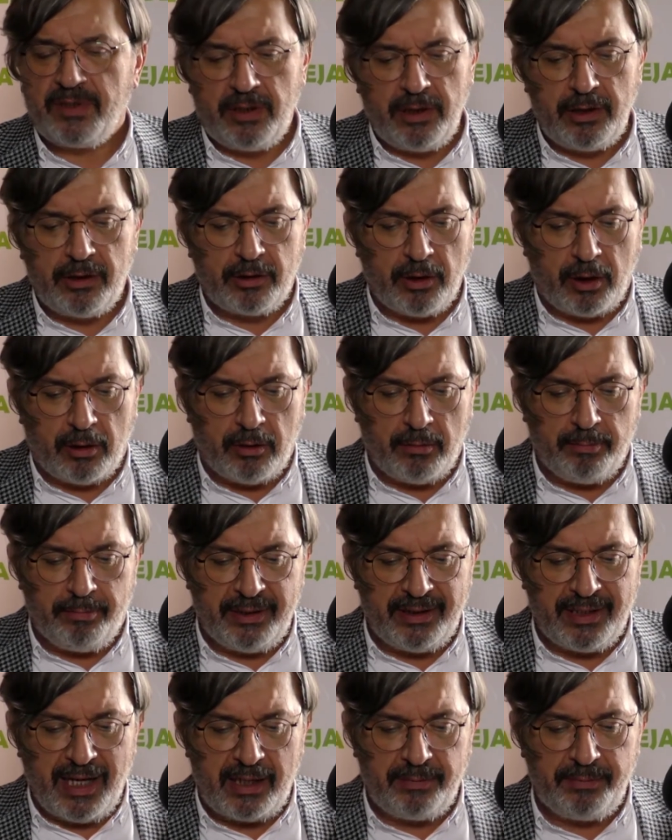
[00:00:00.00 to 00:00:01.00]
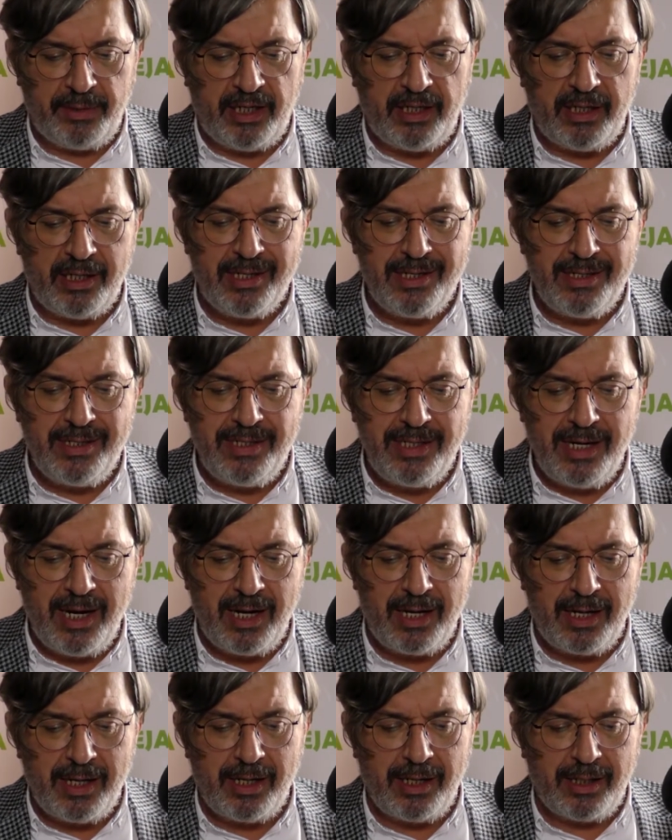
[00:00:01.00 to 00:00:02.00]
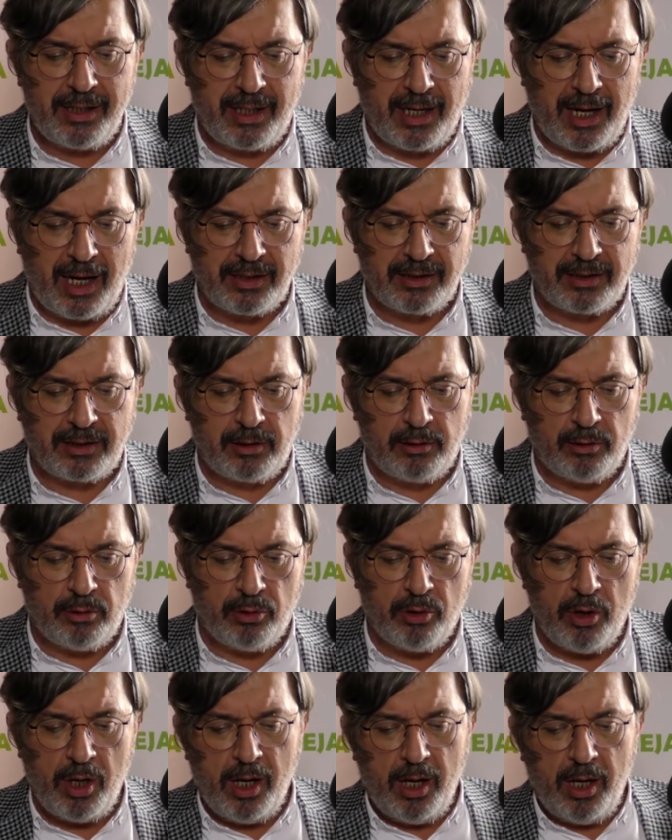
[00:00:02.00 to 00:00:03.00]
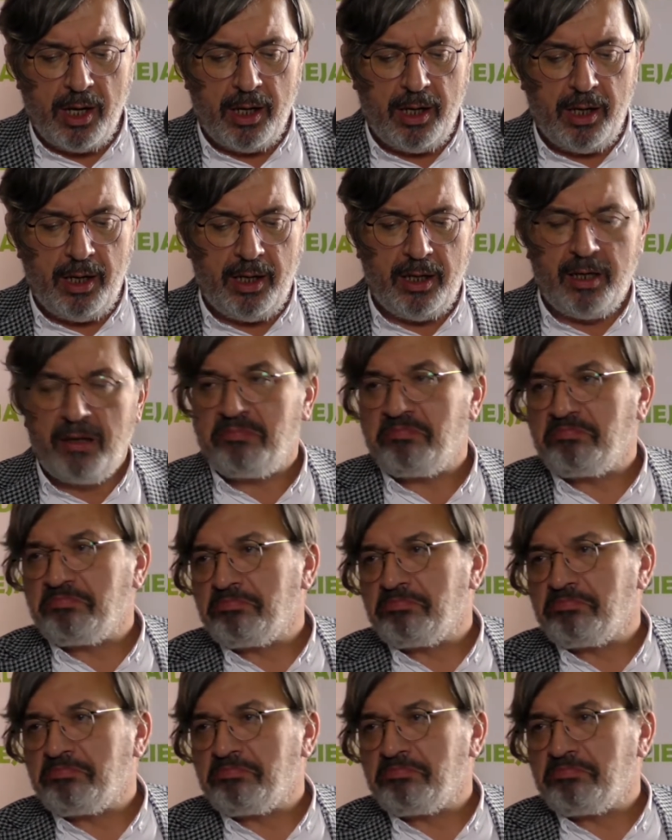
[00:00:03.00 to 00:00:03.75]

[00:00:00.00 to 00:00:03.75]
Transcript: i to bynajmniej nie kasku e,